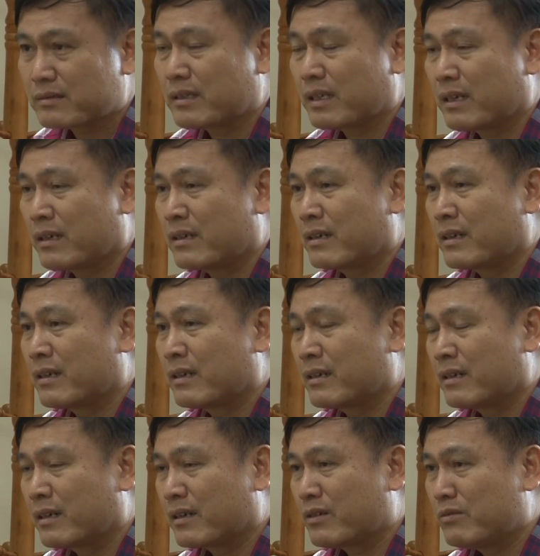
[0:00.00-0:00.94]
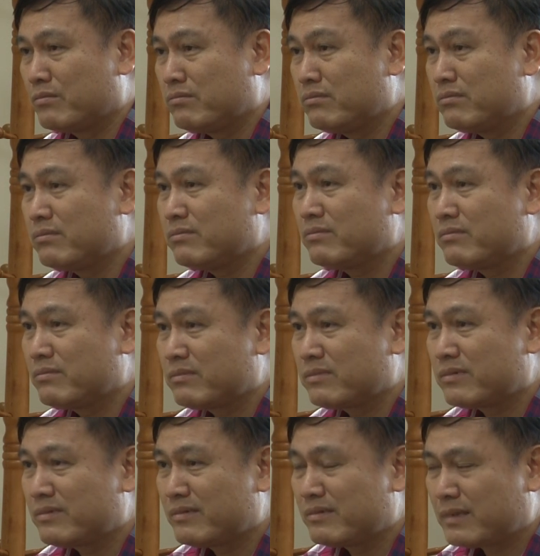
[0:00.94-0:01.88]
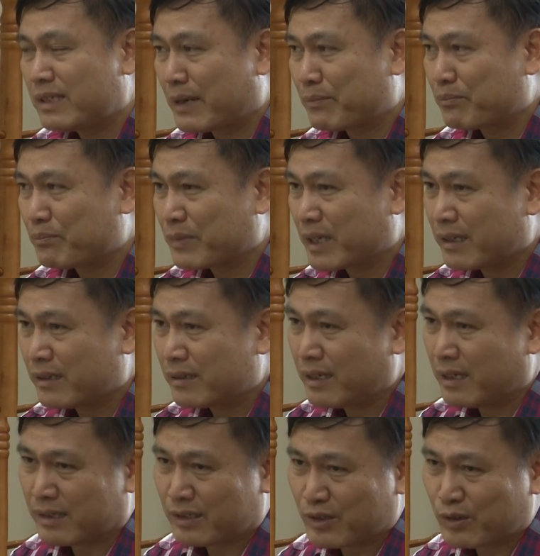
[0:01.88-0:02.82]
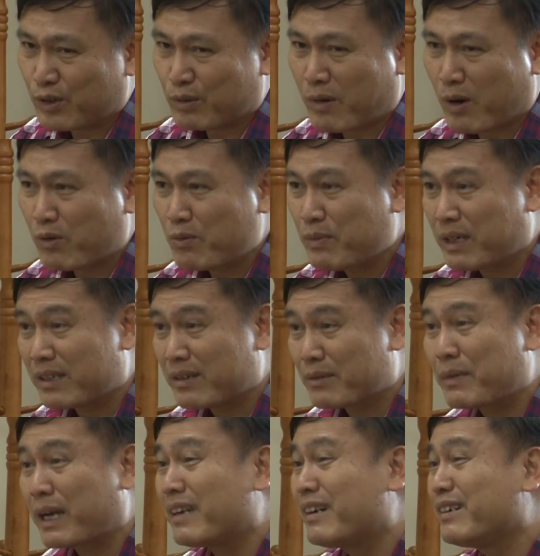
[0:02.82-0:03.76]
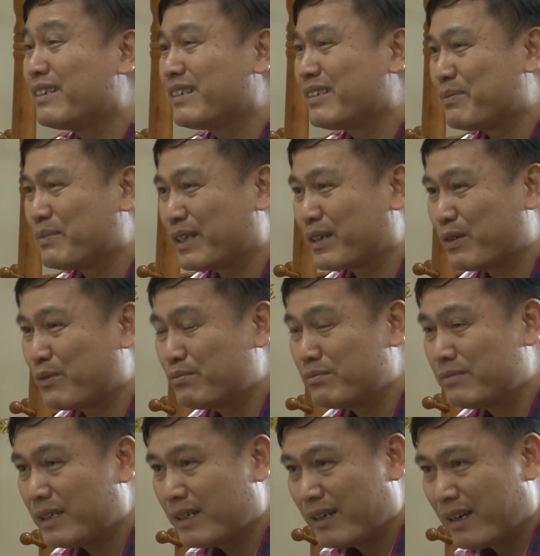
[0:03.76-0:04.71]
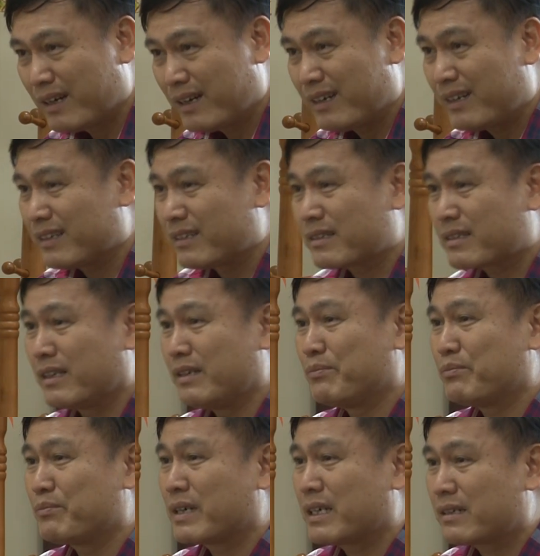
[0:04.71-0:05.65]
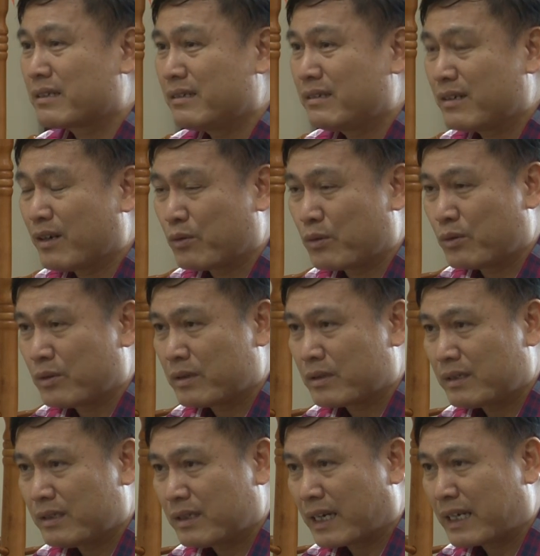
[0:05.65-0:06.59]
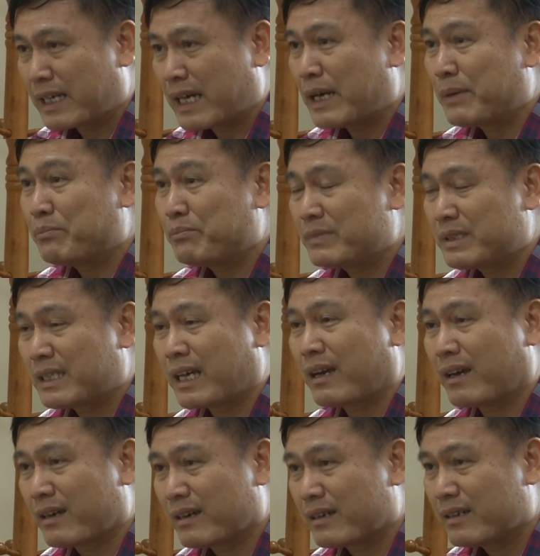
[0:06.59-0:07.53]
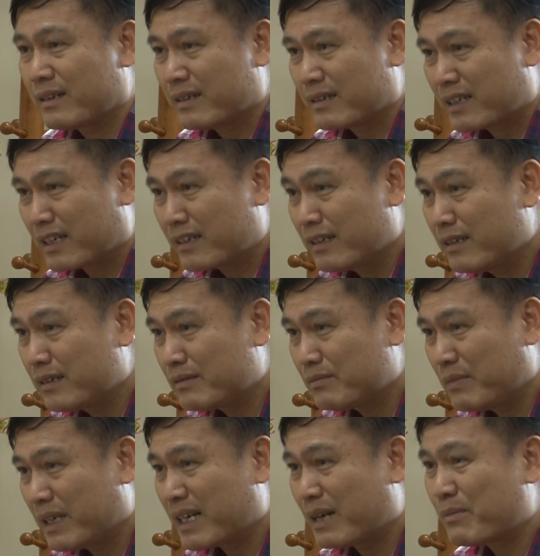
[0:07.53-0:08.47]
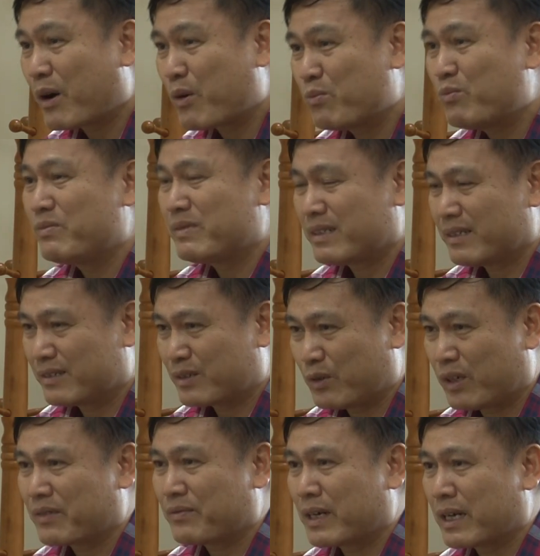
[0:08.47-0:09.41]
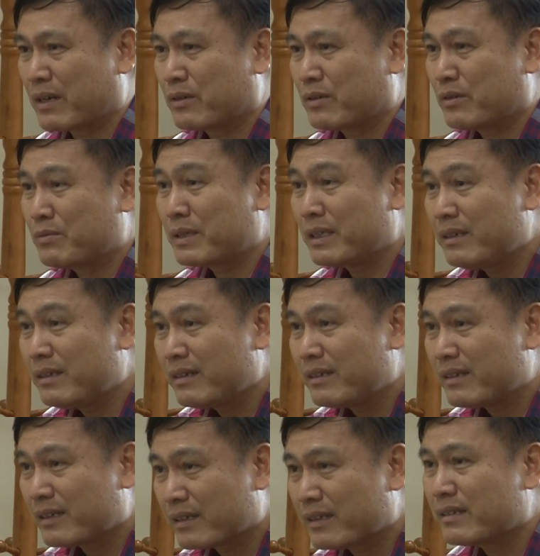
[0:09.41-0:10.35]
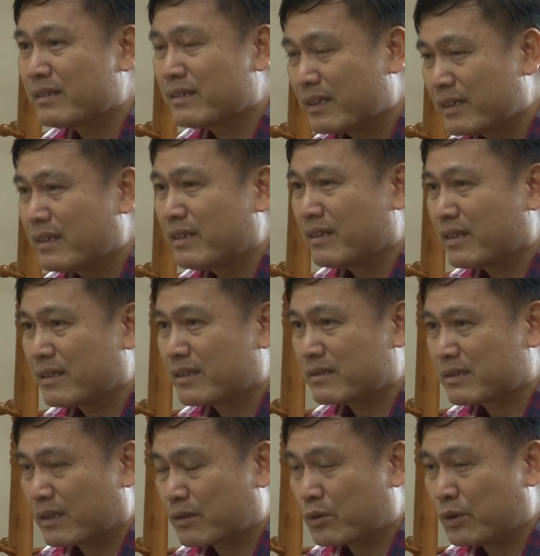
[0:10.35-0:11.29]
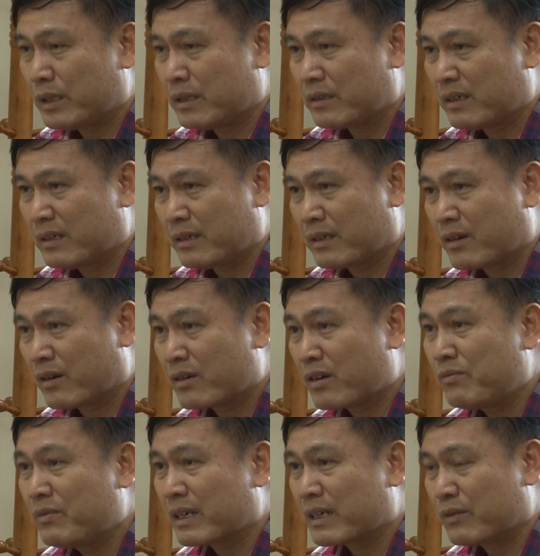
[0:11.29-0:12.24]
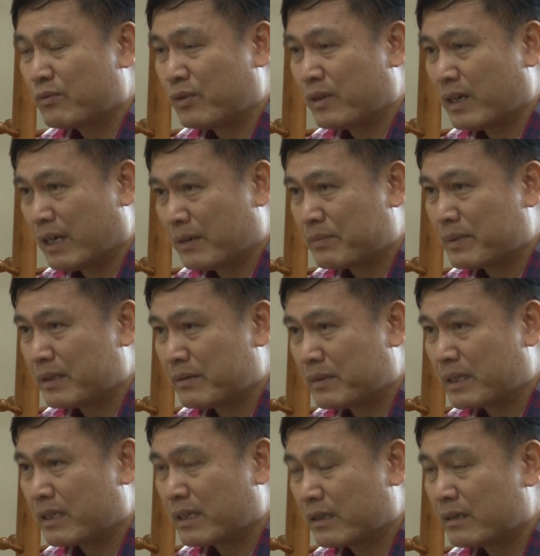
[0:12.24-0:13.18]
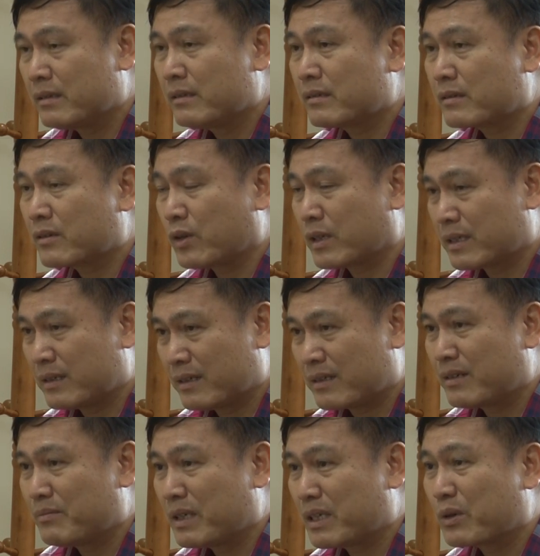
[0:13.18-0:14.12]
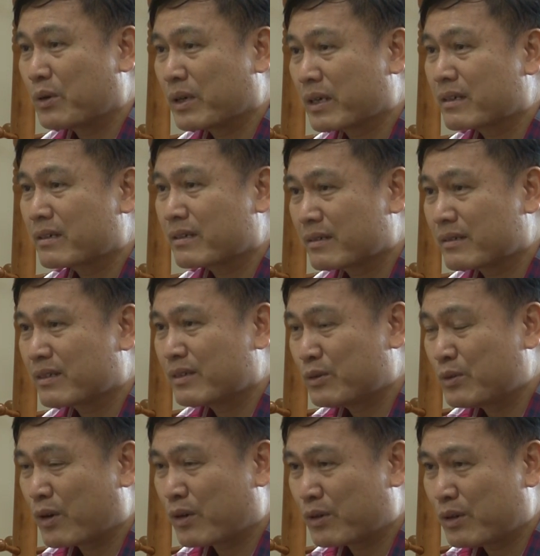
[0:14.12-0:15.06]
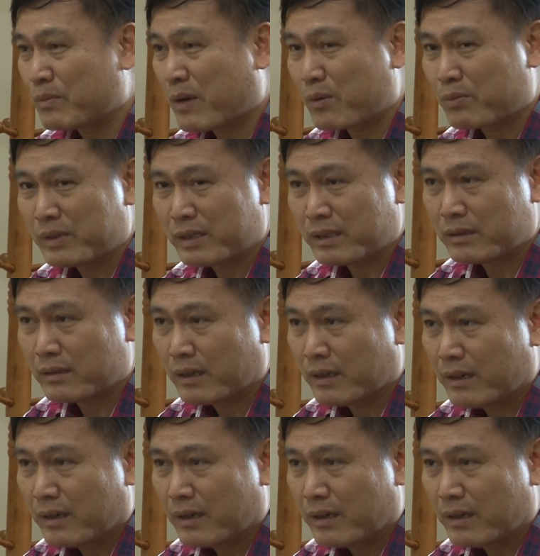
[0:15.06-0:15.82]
là là là cũng nhằm cái để cho đội bóng của mình nó mạnh hơn thì mình cũng tìm các cái cầu những anh em trẻ thanh niên biết đá bóng tuyển vào công ty Ờ, sẽ tùy người có công việc nào phù hợp thì mình thấy tuyển được thì mình tuyển lúc đó đội bóng thì